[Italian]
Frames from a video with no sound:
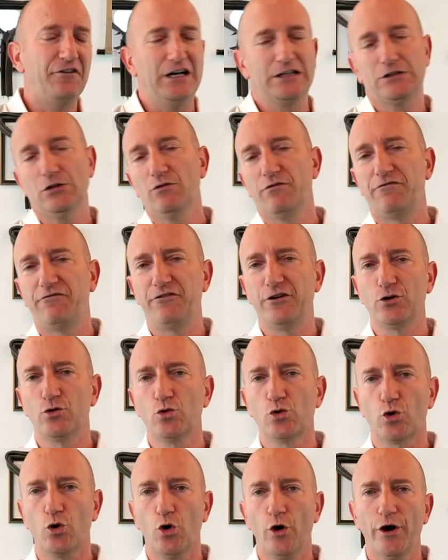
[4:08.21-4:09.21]
fate un
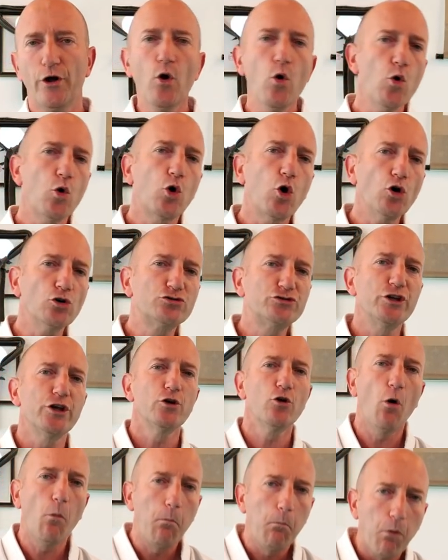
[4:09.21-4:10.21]
figurone, un
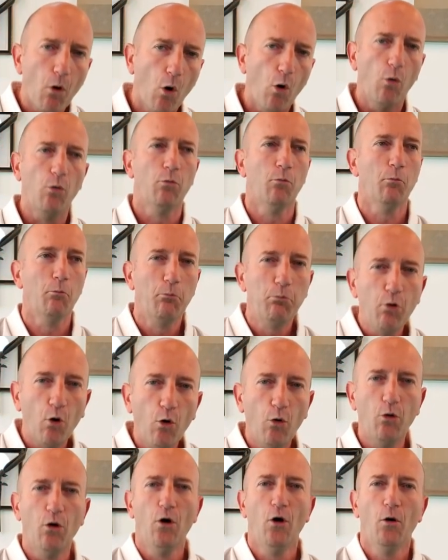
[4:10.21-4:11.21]
continuo boom,
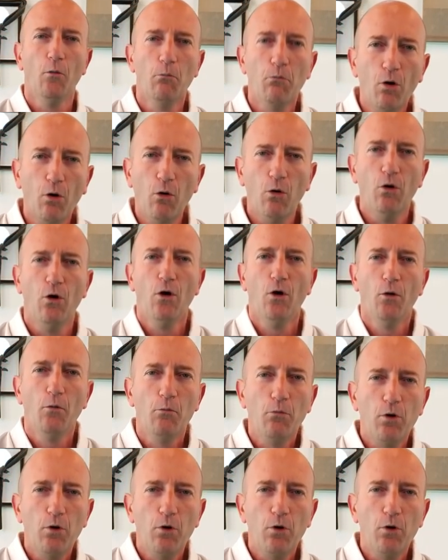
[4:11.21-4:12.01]
boom, boom,